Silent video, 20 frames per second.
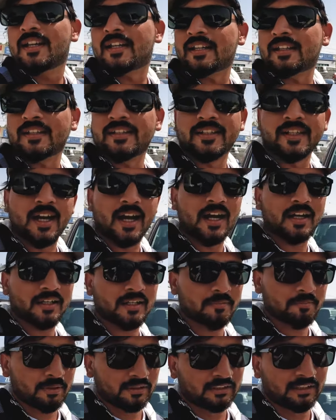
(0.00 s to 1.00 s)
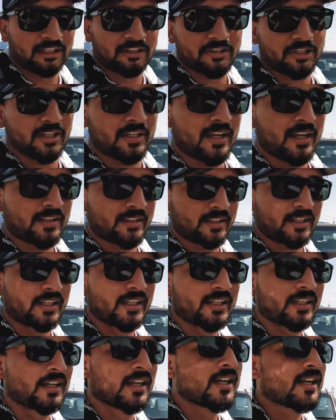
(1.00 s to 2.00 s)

लेकिन यहाँ आकर पता चला कि